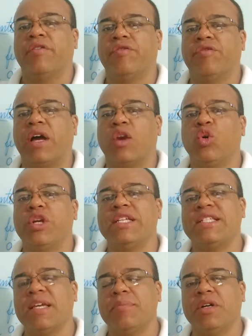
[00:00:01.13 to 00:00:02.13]
valores
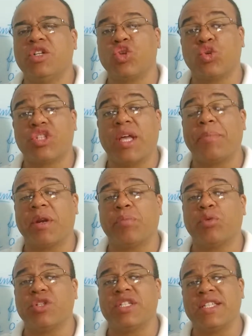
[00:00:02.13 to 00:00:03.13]
semânticos da
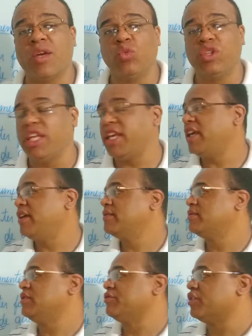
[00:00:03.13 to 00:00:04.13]
preposição de
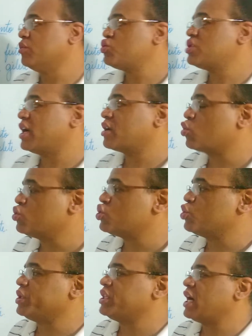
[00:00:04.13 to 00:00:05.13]
e vamos dar
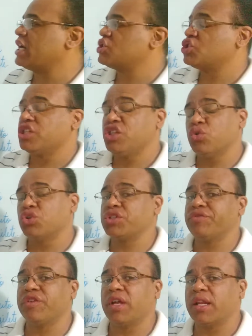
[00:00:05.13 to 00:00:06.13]
continuidade e hoje
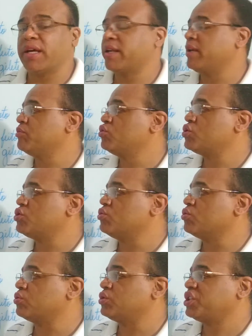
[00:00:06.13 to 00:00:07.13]
falaremos
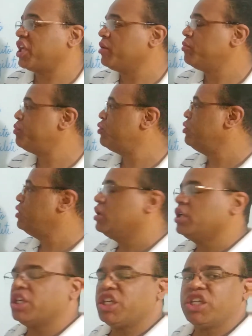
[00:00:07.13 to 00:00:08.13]
do tempo
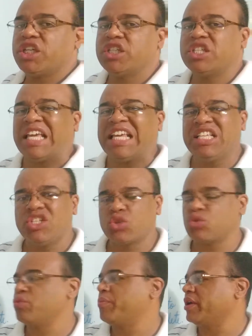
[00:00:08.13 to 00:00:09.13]
e
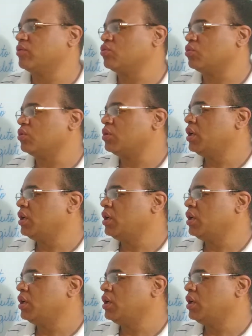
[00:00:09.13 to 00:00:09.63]
instrumento.